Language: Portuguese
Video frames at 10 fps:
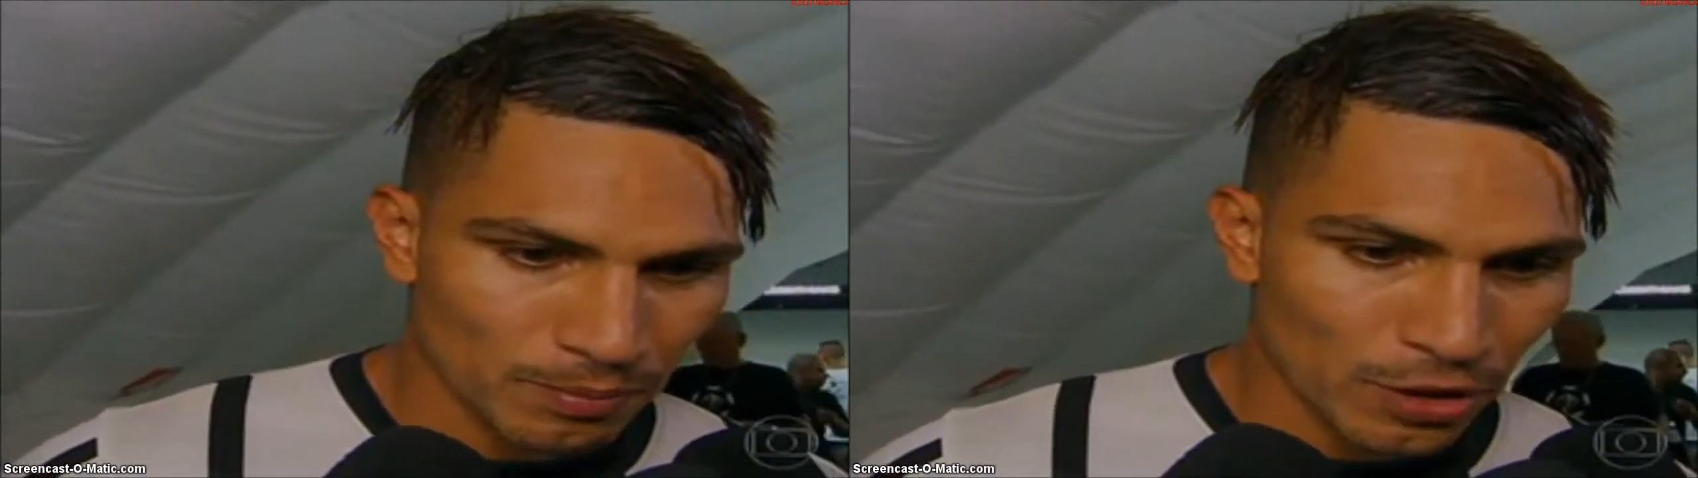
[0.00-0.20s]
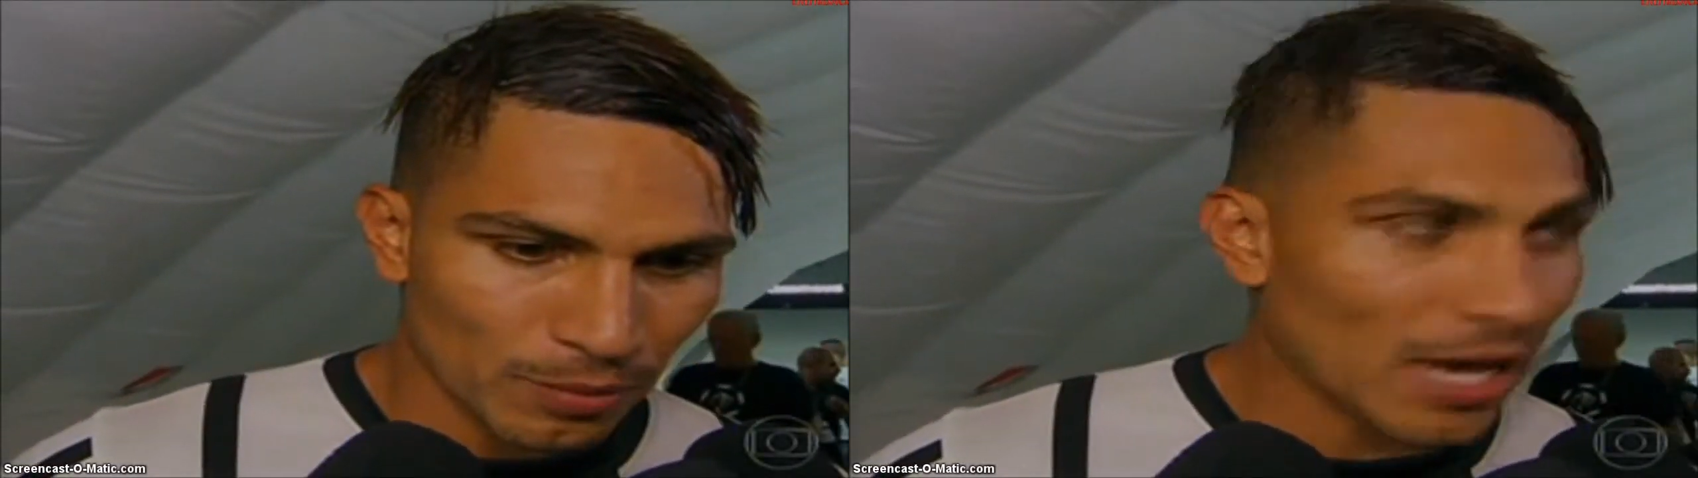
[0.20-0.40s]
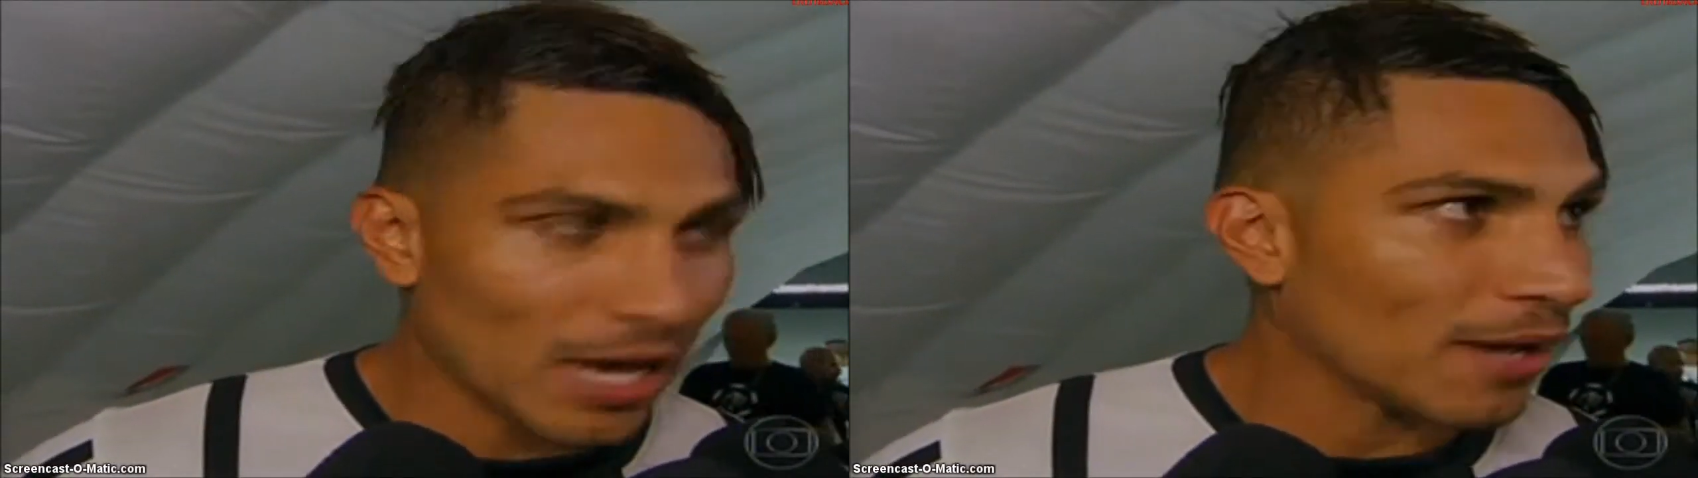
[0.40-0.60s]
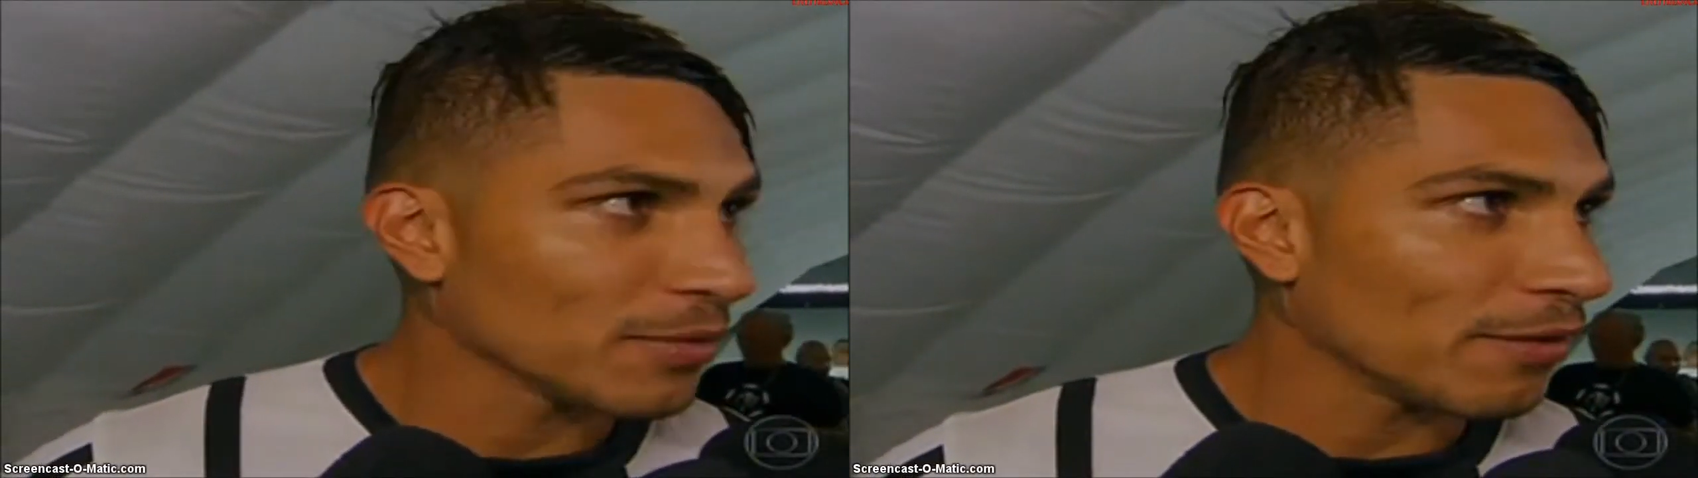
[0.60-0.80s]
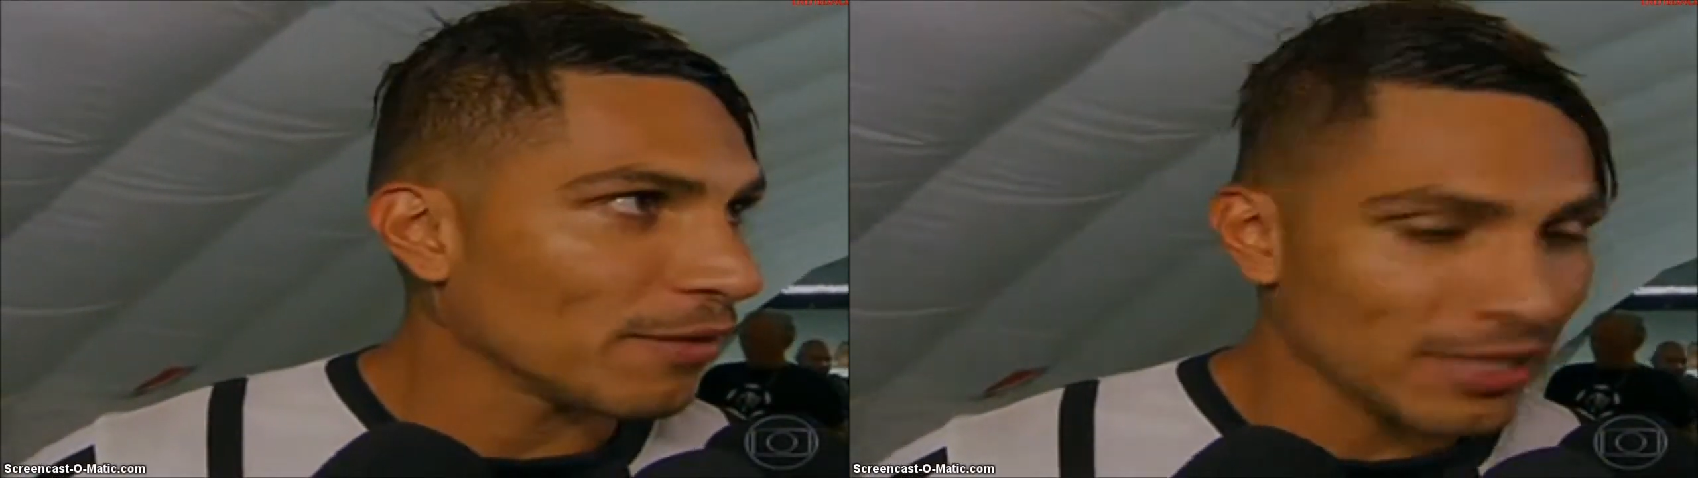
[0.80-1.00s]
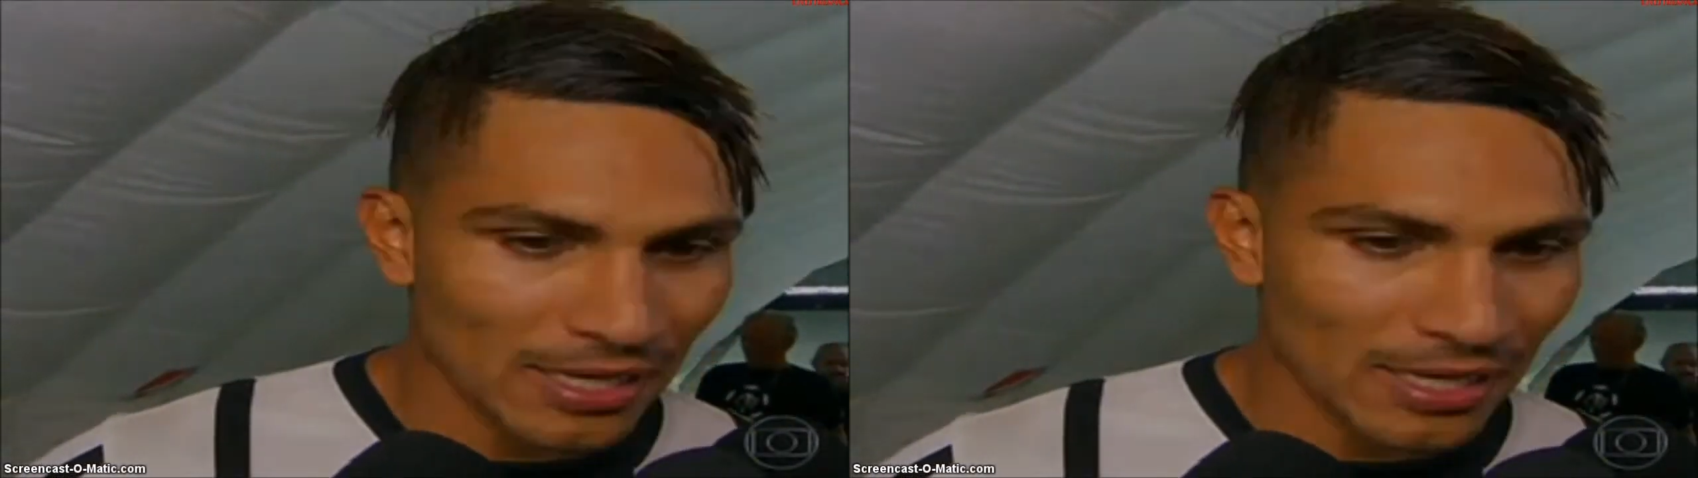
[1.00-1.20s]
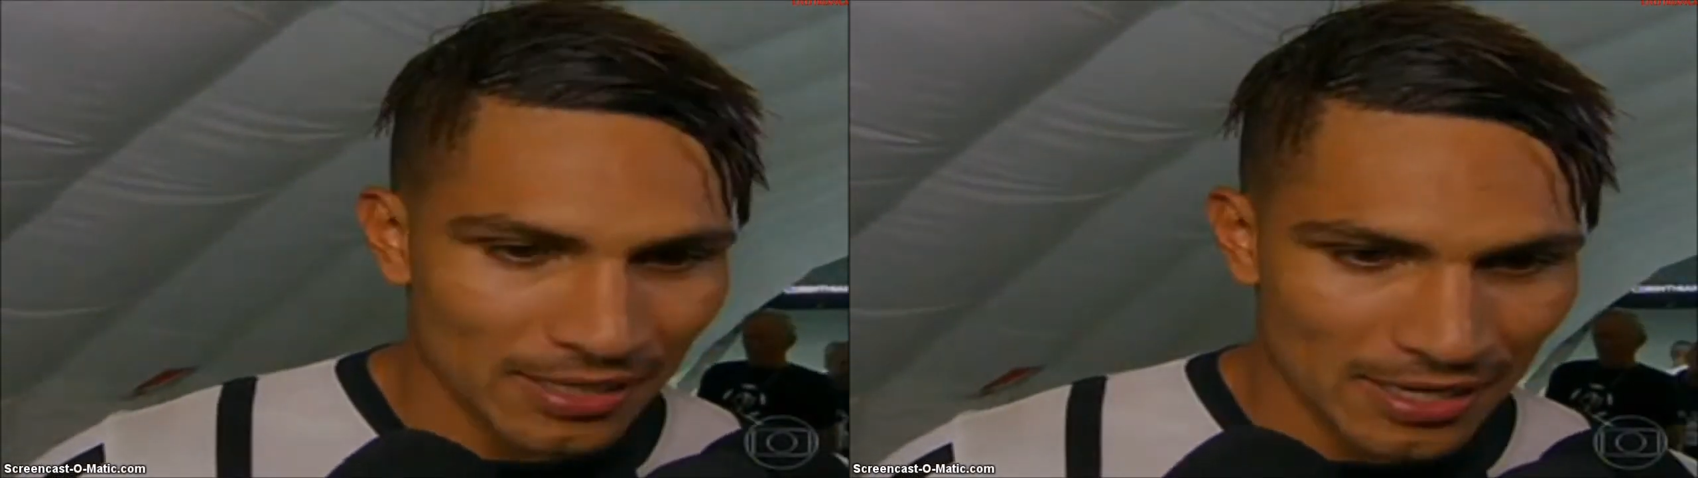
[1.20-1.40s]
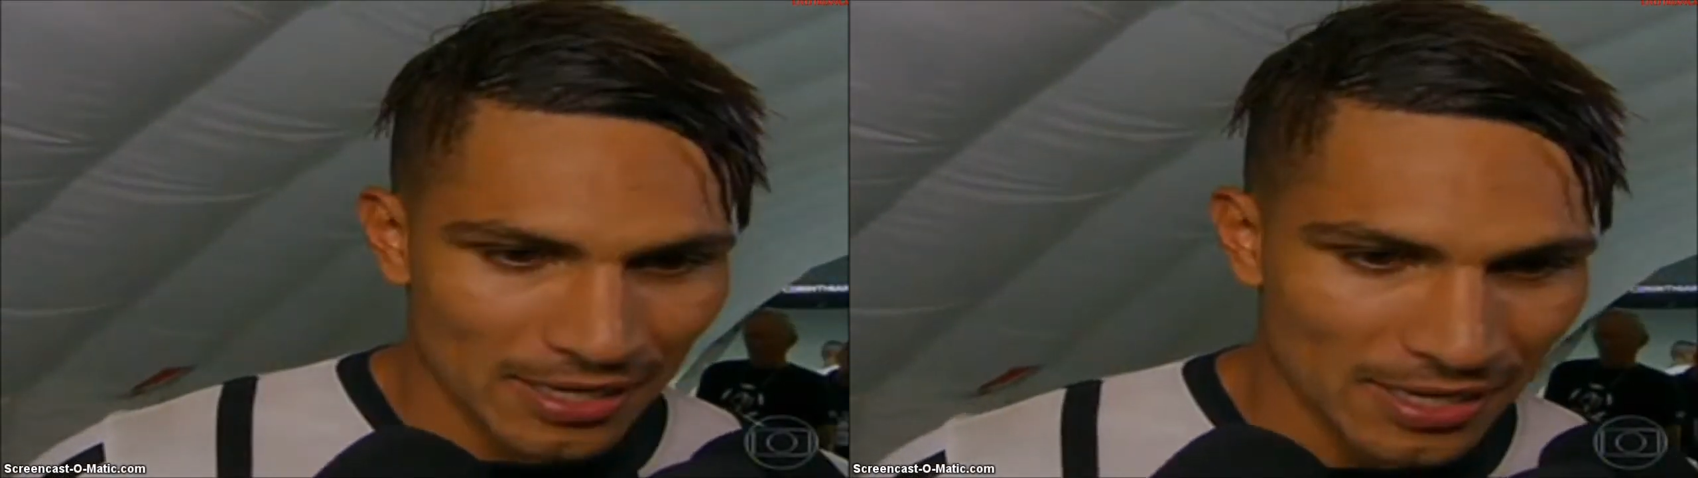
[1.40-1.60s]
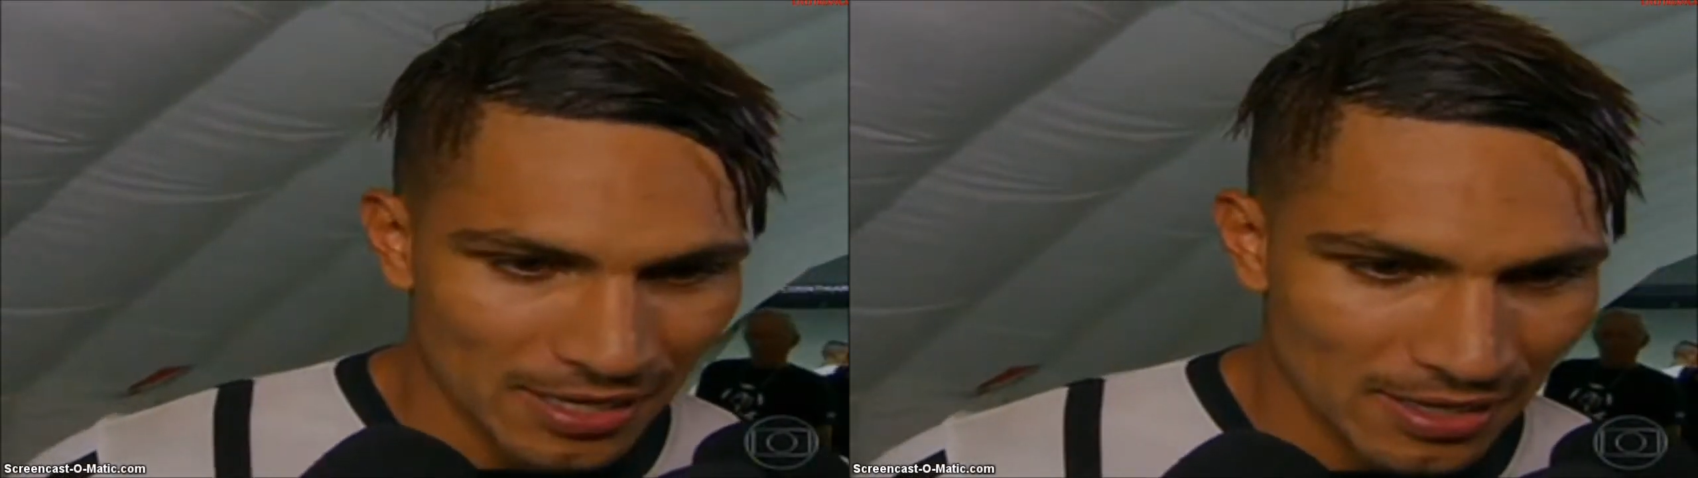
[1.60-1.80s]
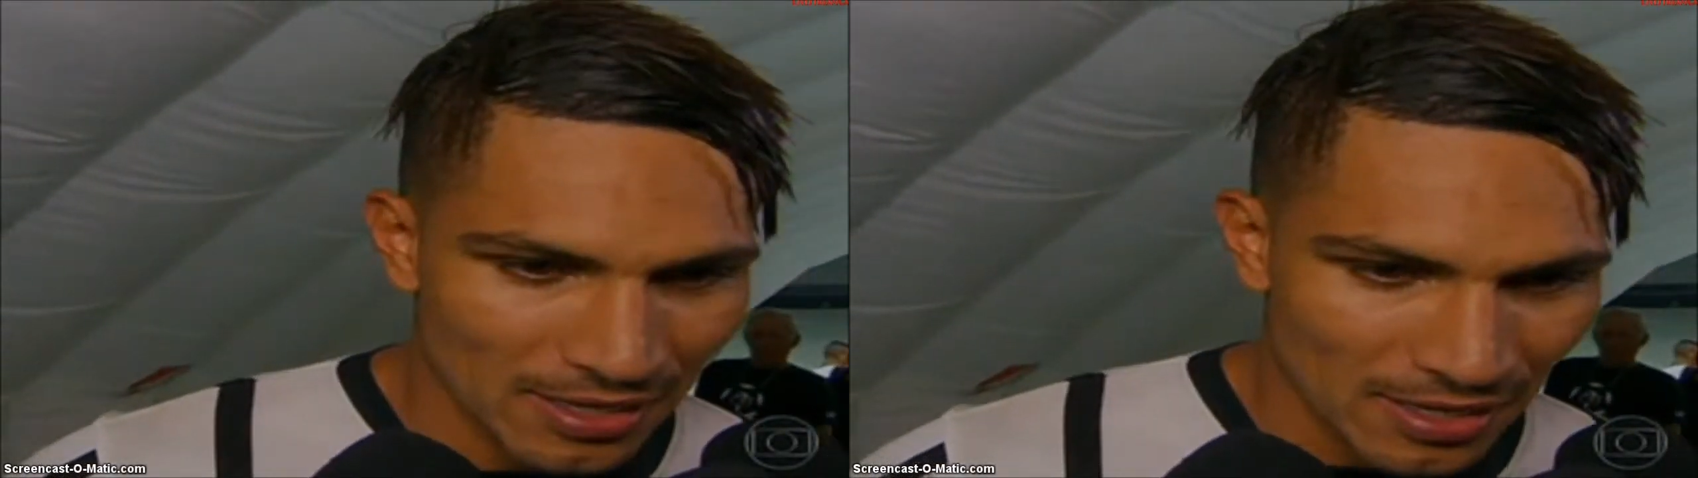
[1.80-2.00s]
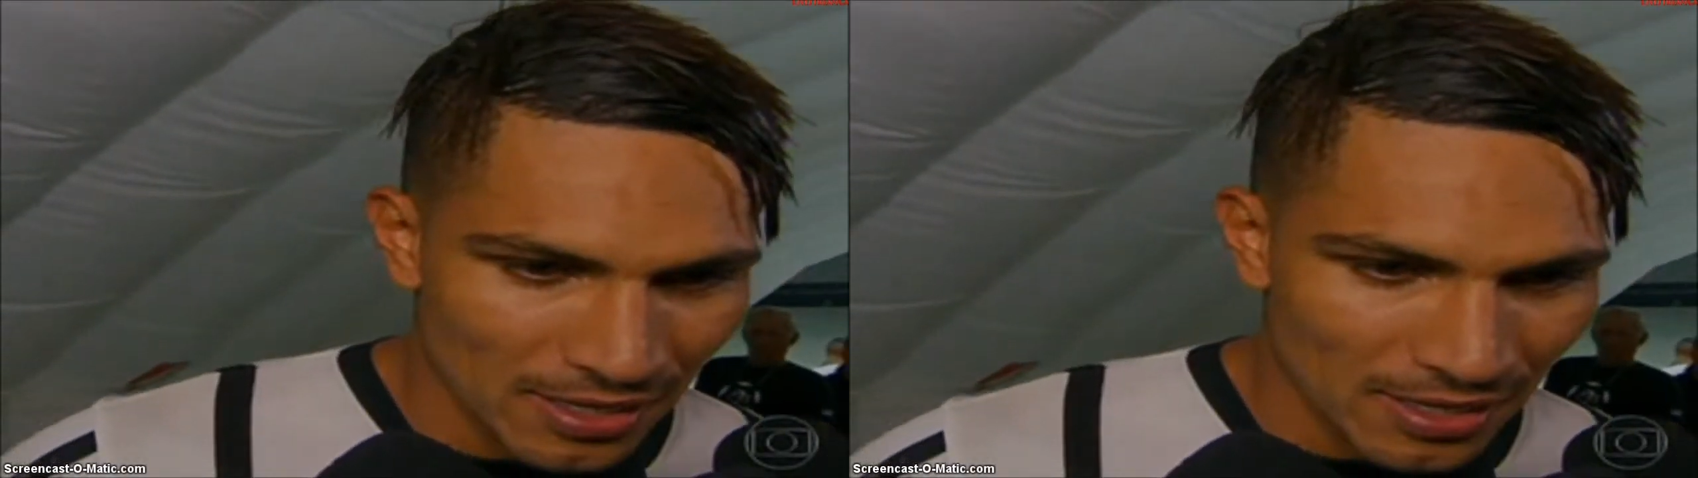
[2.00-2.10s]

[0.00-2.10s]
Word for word: virou minha, minha vida é, eh,